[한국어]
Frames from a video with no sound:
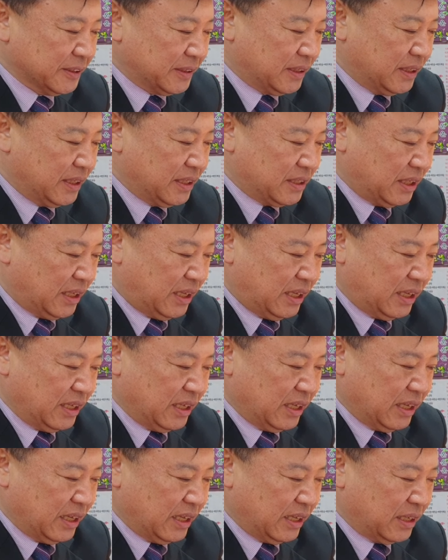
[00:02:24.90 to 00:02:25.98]
그래서
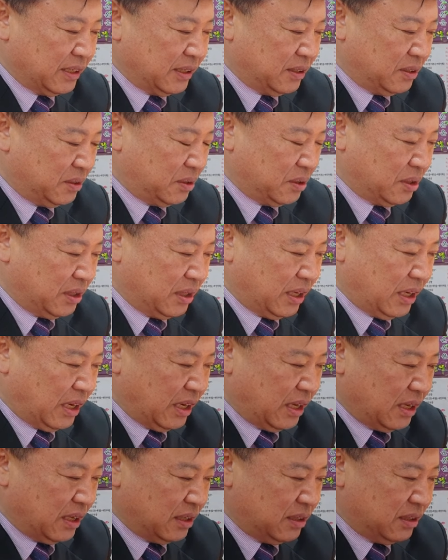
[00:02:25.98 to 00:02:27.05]
예
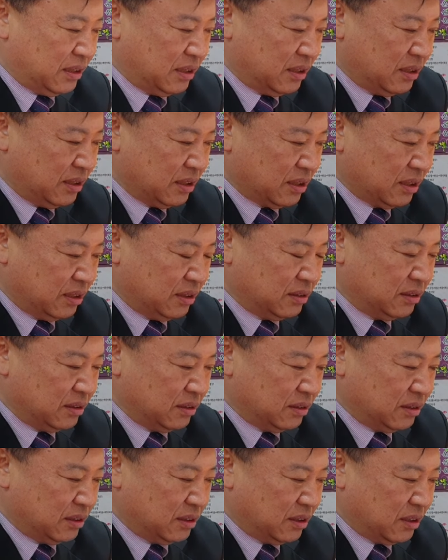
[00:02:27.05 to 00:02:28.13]
오늘의 어떤
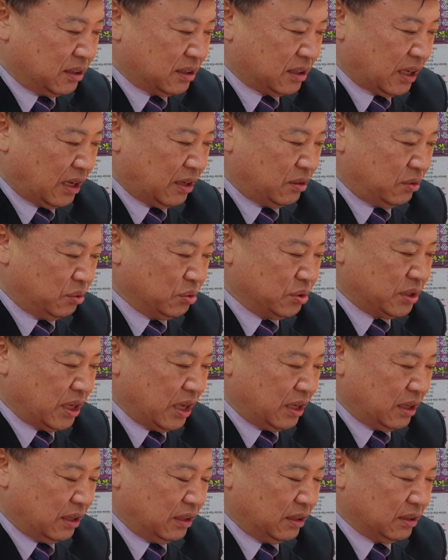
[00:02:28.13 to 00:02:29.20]
어,
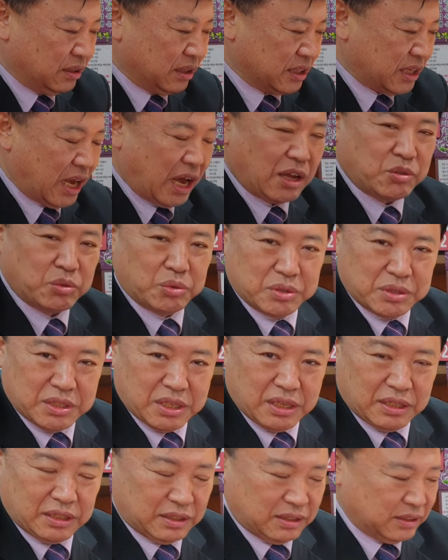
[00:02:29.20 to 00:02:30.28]
운세는 어, 사주
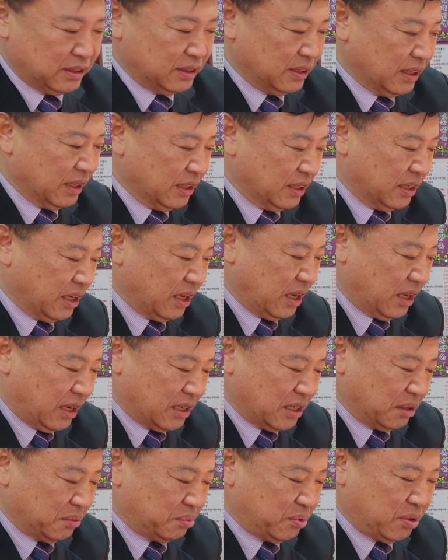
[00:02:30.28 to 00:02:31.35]
운세는
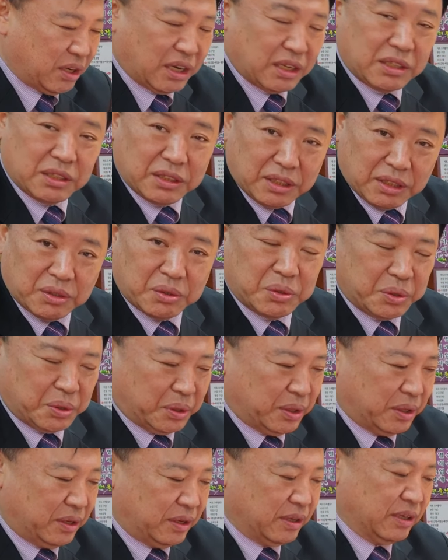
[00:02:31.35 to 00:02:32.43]
여기까지
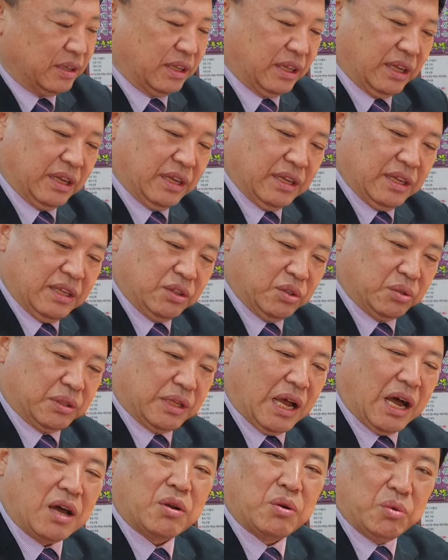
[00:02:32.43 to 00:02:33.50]
보아드리고요. 예, 또
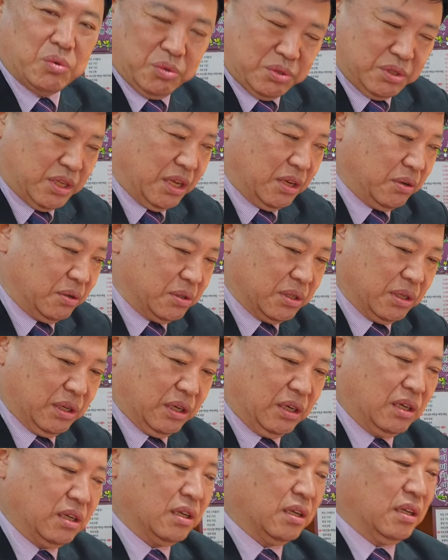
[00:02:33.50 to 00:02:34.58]
타로
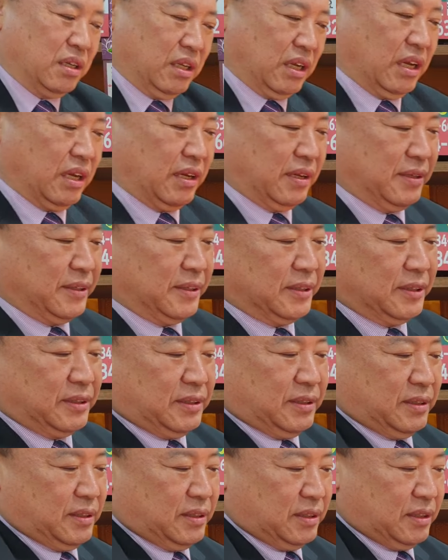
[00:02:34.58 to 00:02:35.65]
운세로서 예,
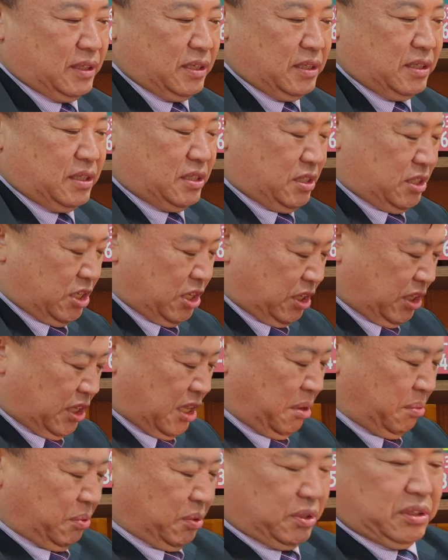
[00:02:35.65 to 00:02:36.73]
어,
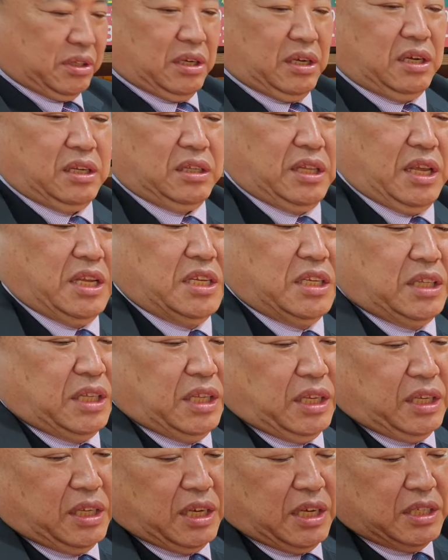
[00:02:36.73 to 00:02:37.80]
집띠부터
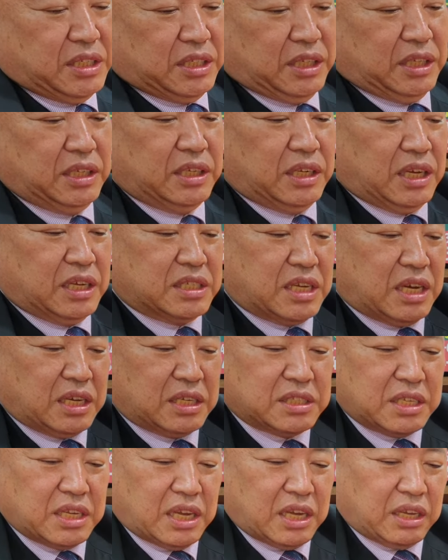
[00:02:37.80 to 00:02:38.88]
대집띠까지
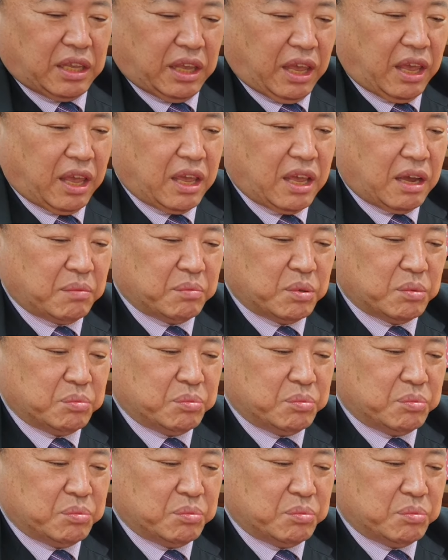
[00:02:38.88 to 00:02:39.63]
상세하게 뭐